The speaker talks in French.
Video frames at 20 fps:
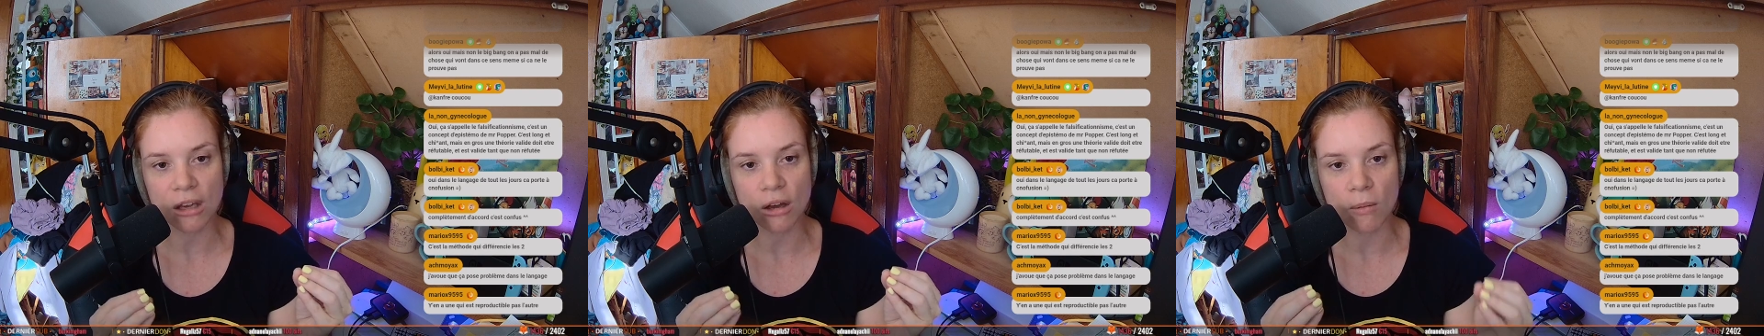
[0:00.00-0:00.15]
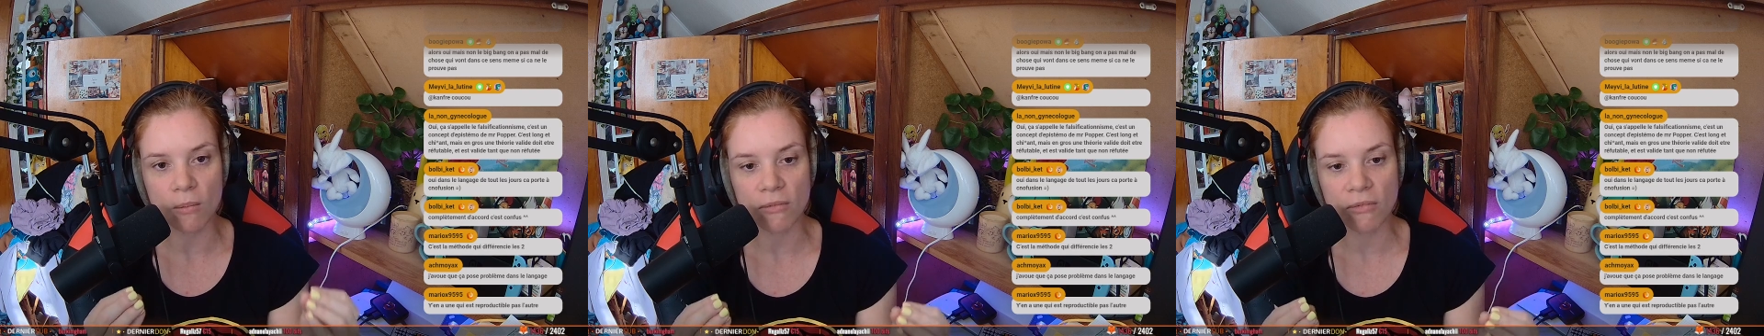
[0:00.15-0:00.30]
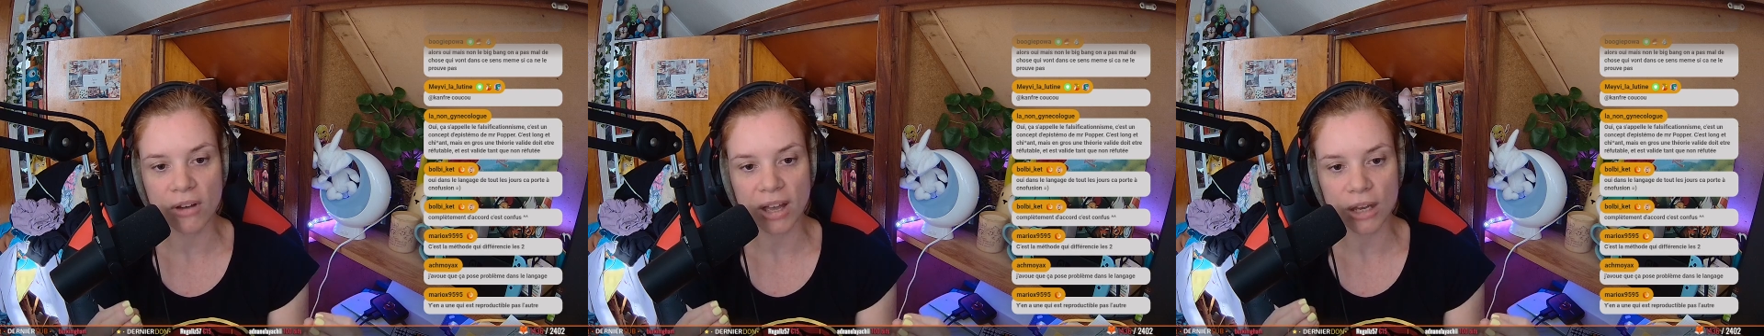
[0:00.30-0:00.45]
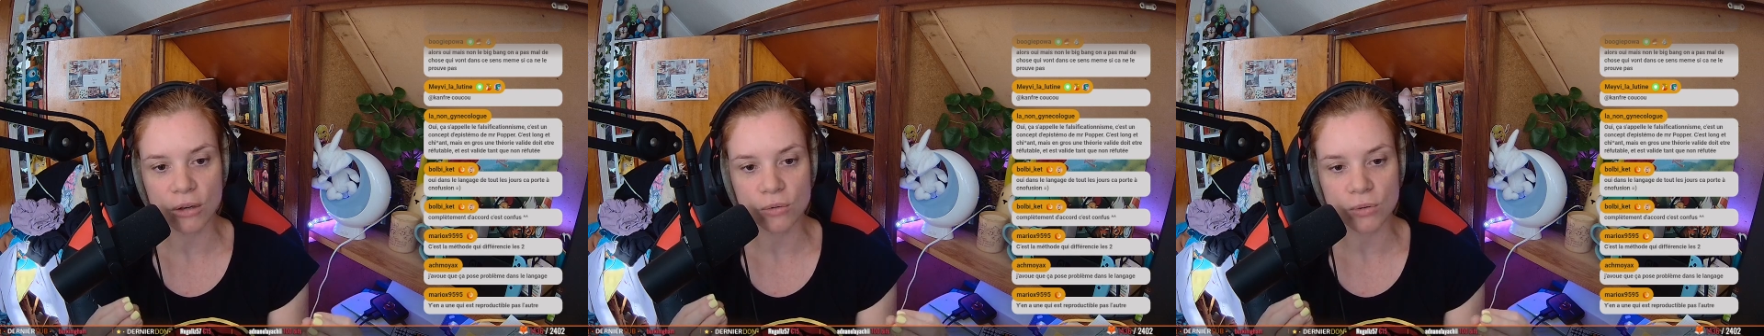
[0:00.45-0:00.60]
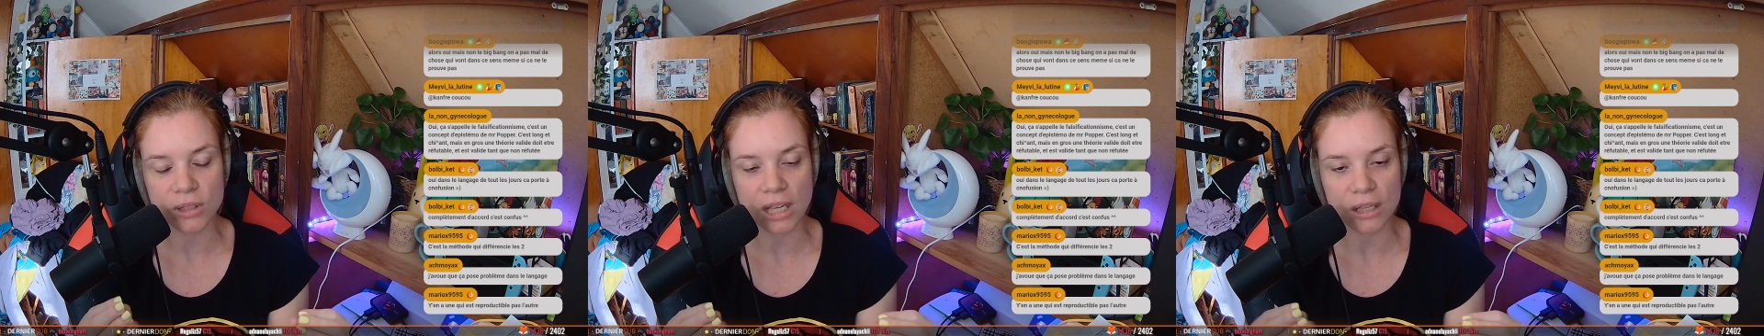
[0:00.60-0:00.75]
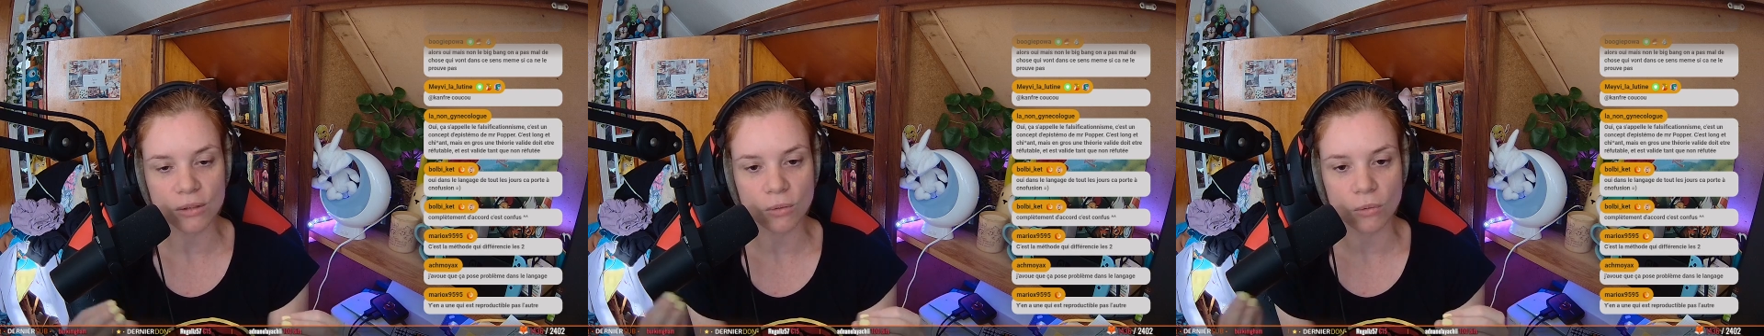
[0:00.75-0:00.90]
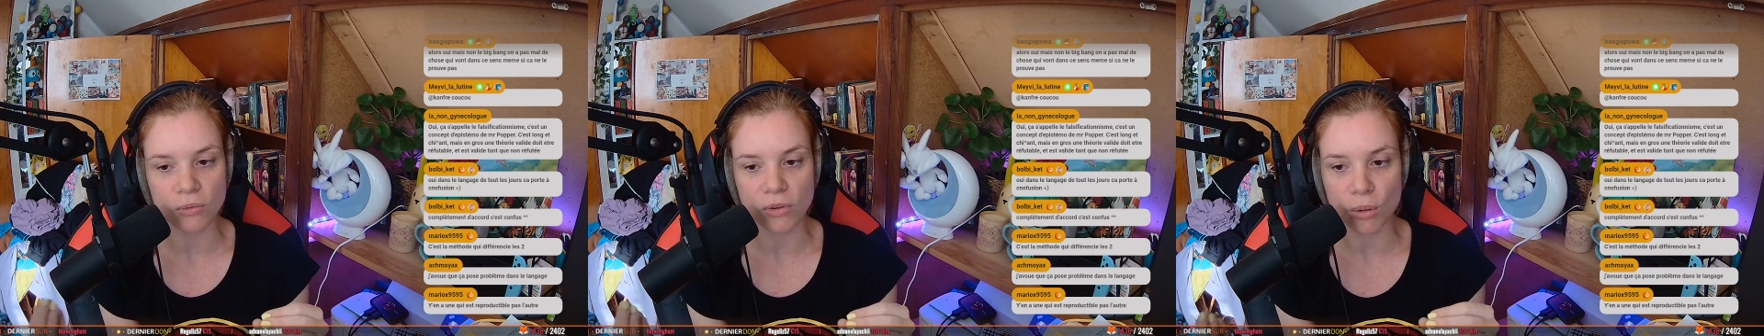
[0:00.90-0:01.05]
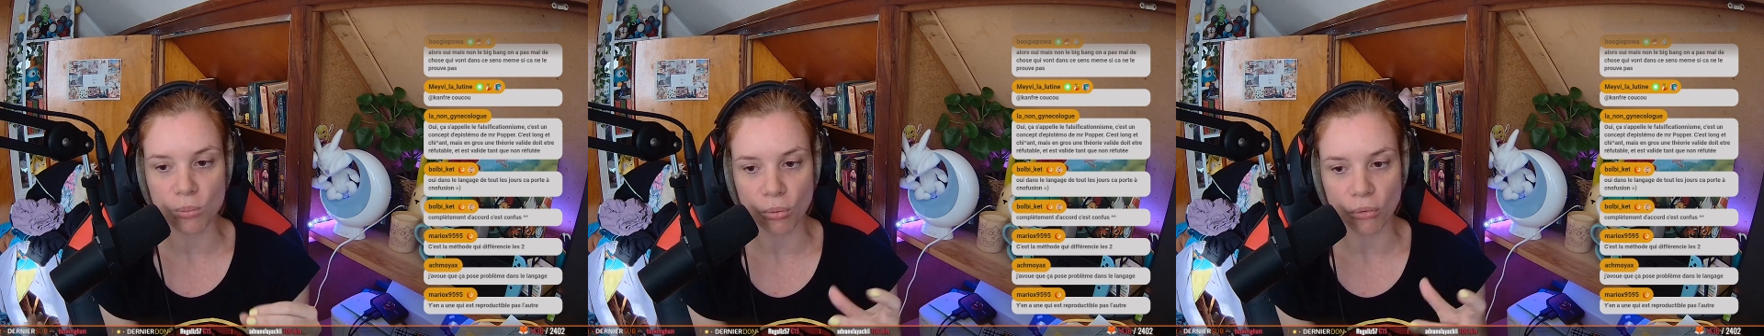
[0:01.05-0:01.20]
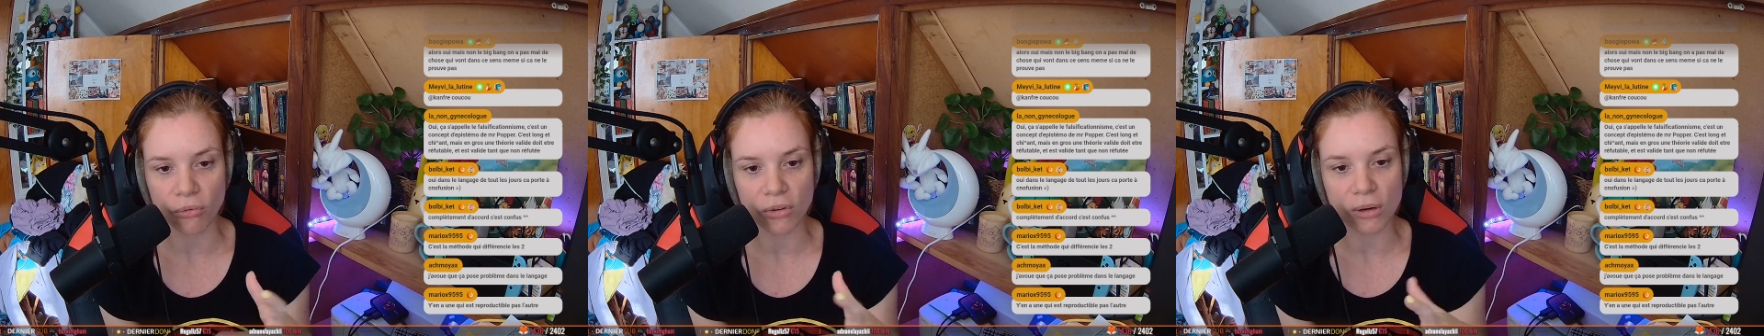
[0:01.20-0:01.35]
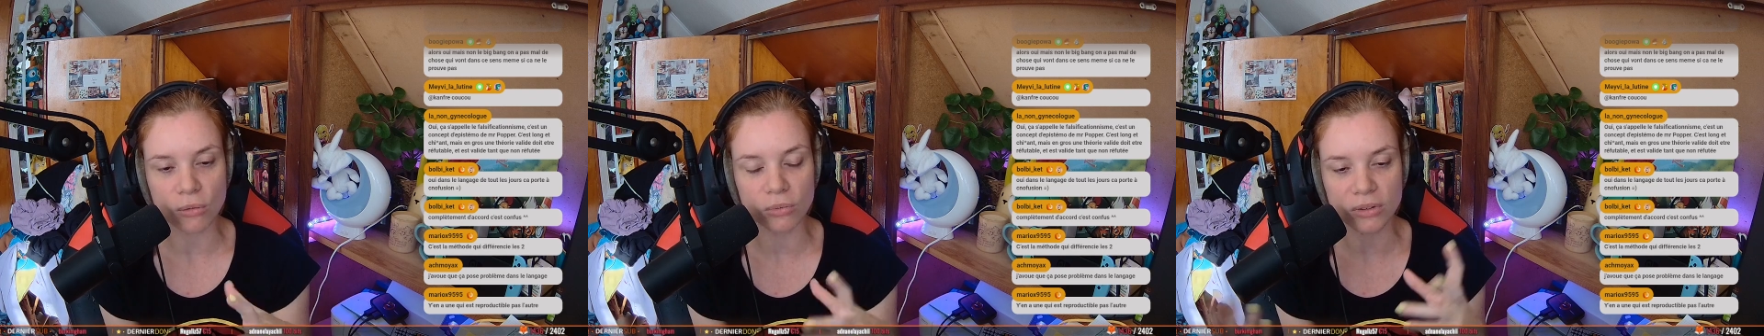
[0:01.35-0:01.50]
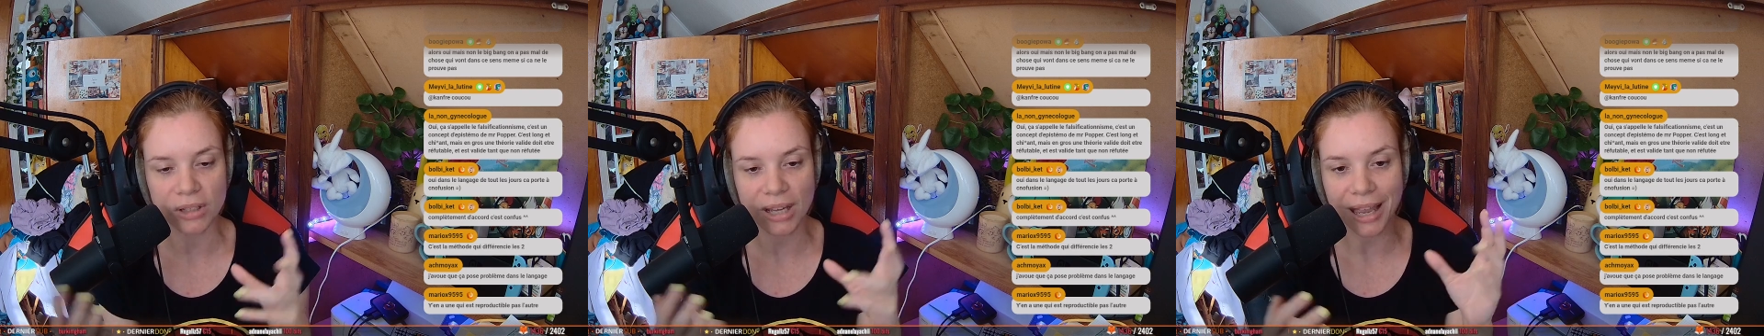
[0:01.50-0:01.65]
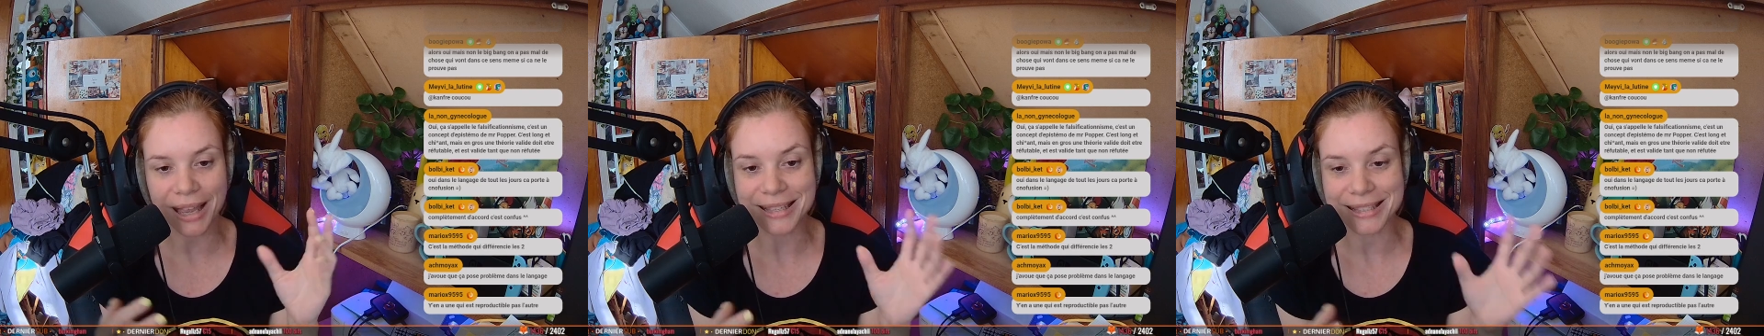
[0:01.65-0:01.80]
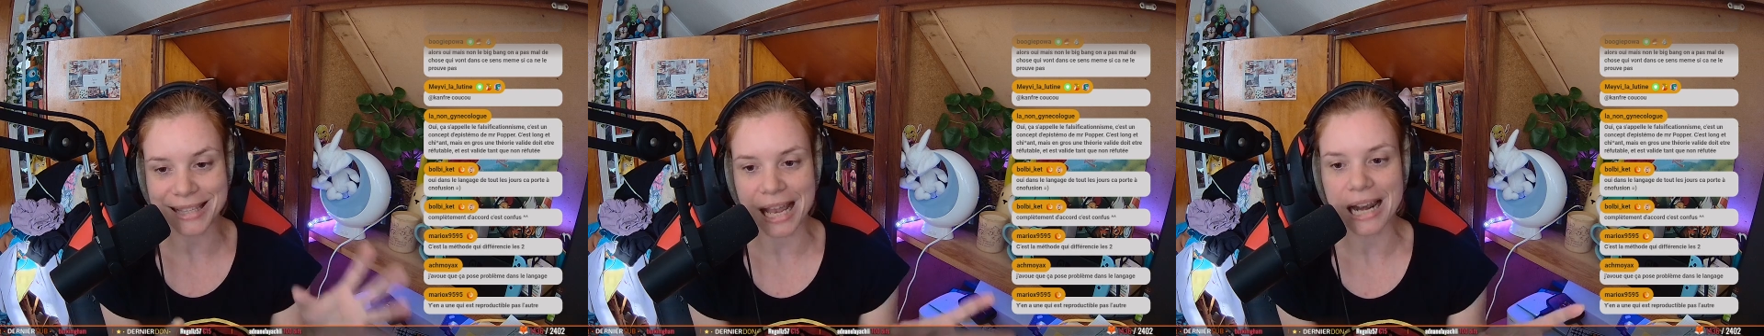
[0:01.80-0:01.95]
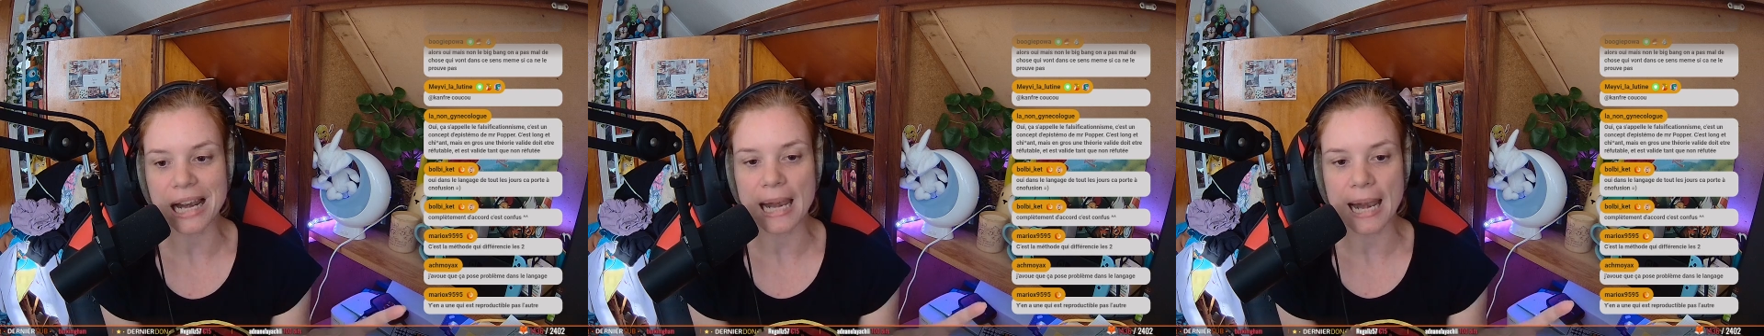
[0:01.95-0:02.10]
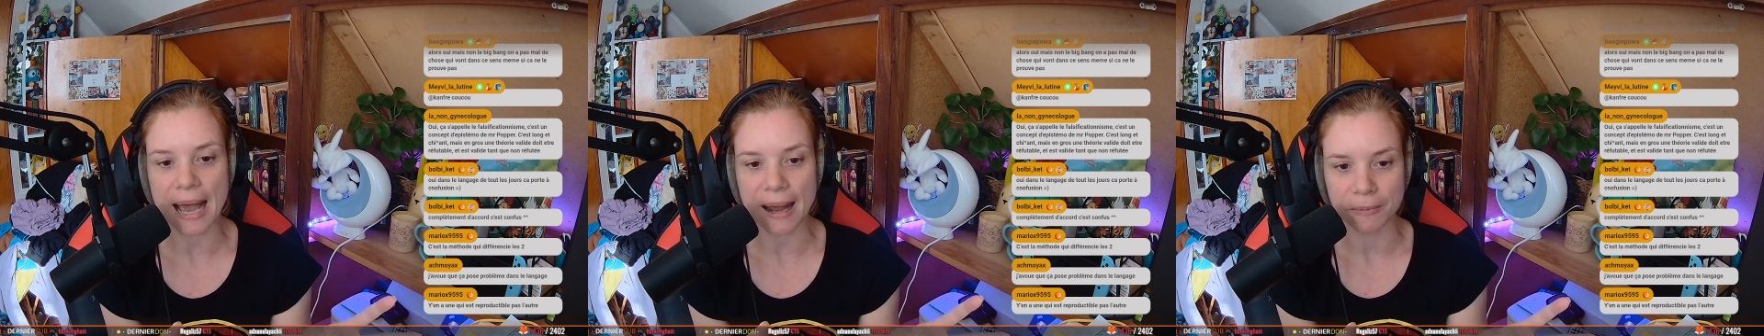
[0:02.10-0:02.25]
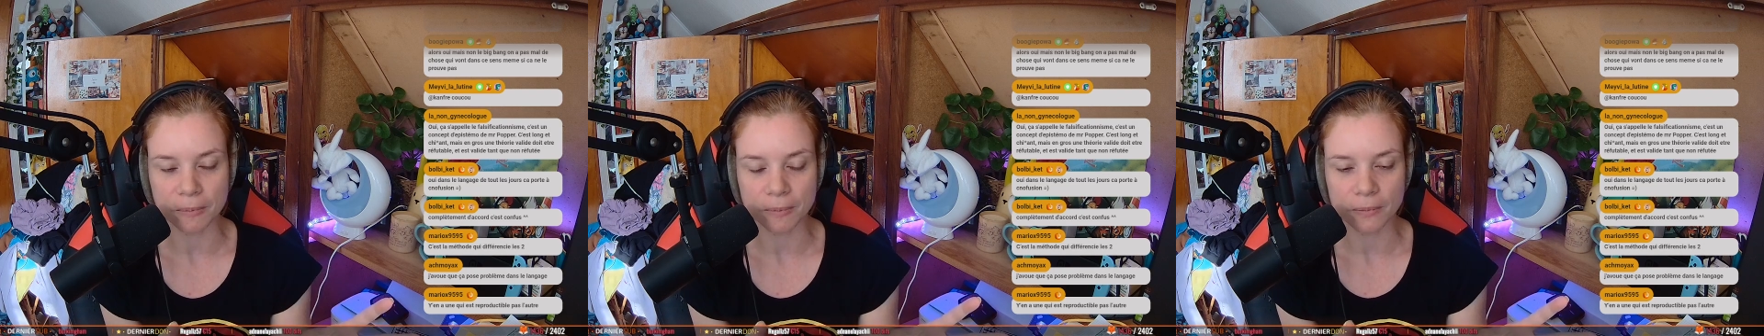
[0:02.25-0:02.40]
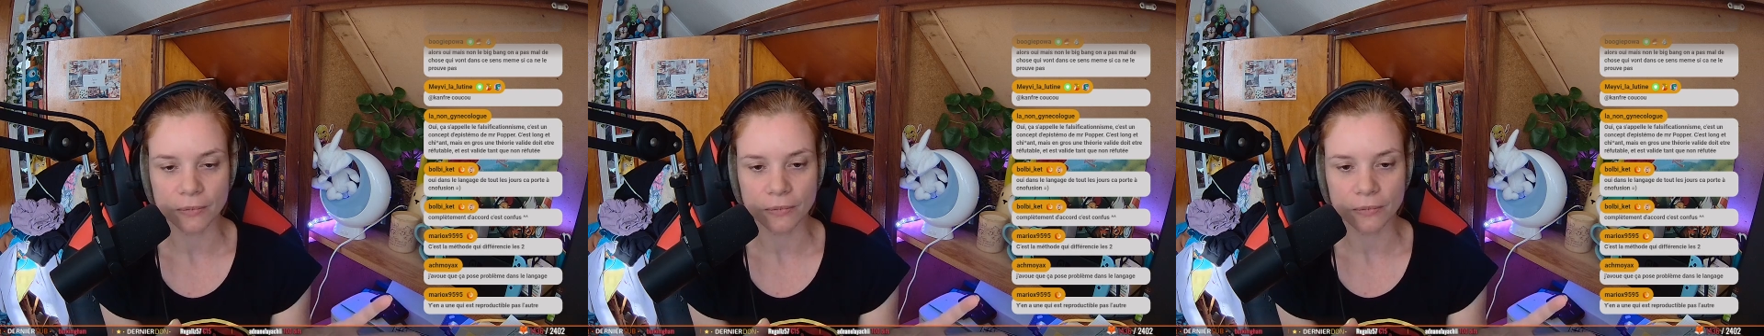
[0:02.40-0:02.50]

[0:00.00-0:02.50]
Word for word: comme vraie jusqu'à ce qu'on vienne prouver le contraire, celle-là.